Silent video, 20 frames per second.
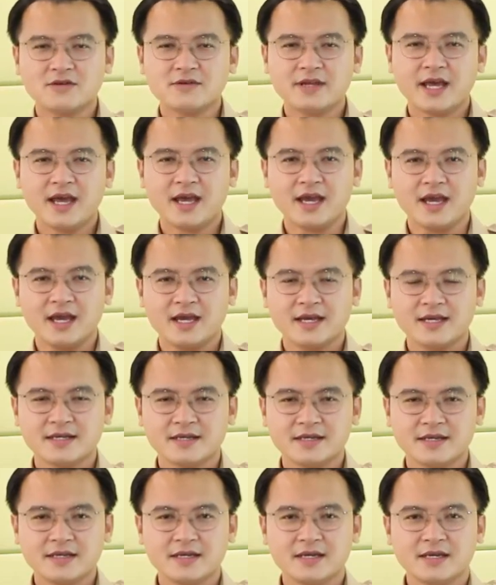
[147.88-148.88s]
งแน่วแน่
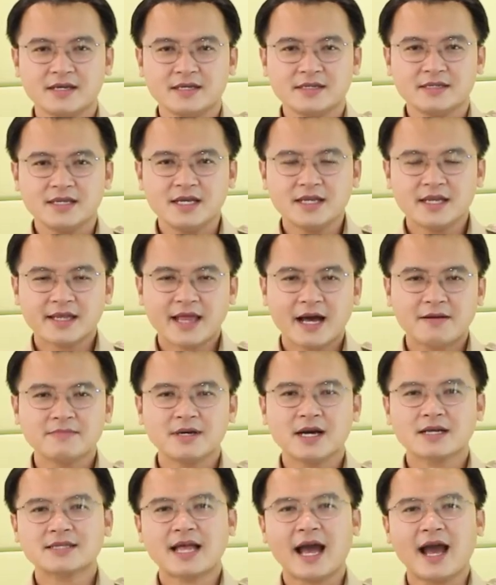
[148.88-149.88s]
ที่จะทำ
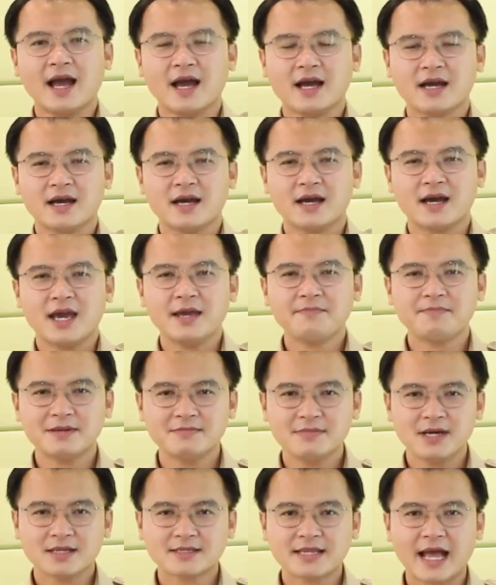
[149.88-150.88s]
เมืองตากให้เป็
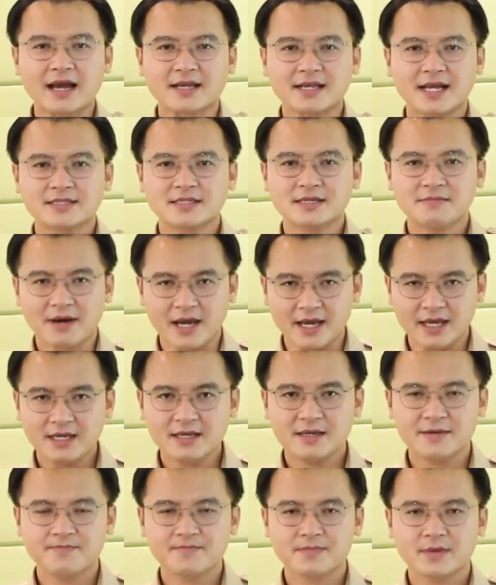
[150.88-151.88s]
นเมืองตากทันสมัย
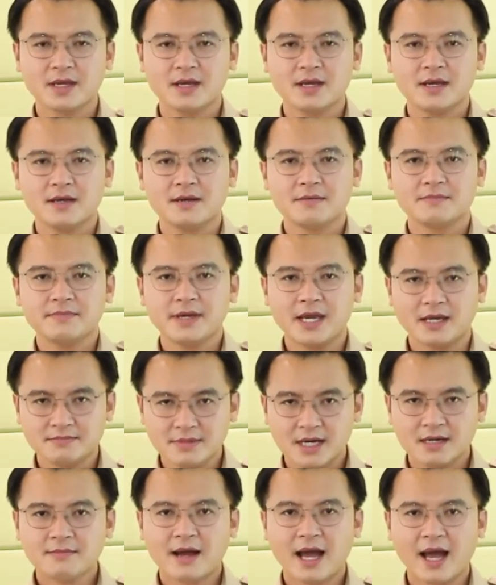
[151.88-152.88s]
เปลี่ยน
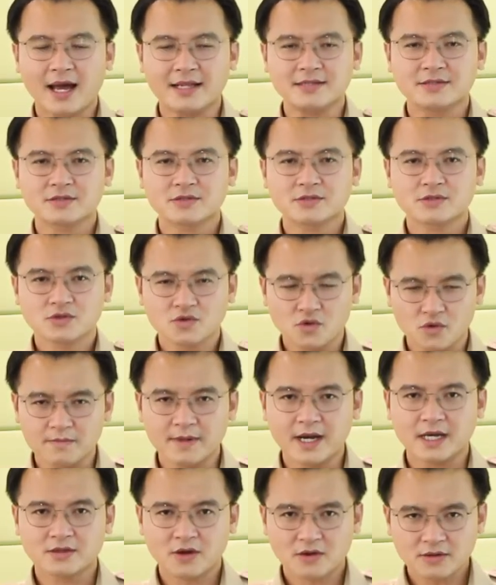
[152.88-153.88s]
เมืองผ่านสู่
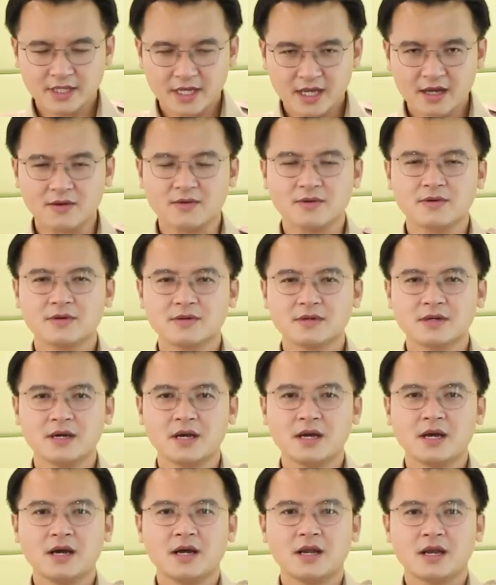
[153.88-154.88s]
เมืองท่องเที่ยว
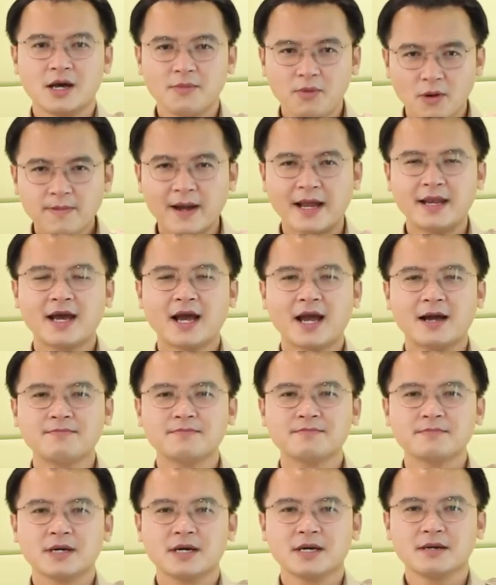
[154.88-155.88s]
แล้วพบกันนะครับ
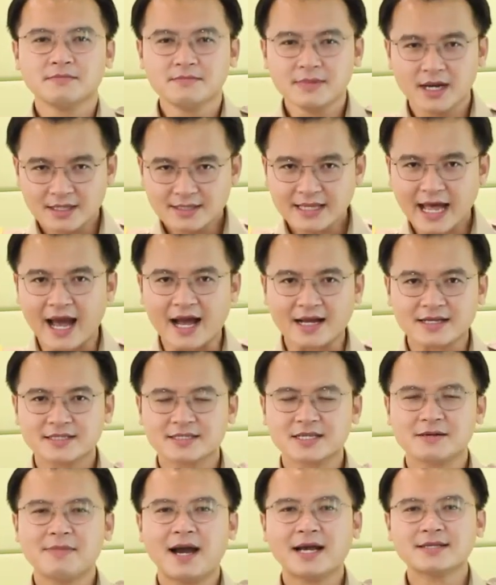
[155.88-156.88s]
เมืองตาก
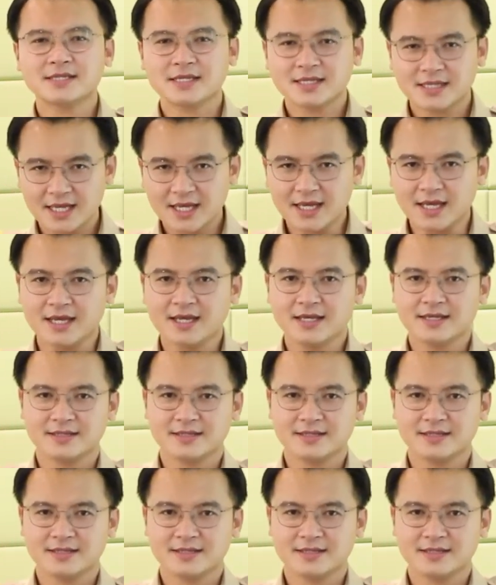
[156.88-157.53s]
สมาร์ทซิตี้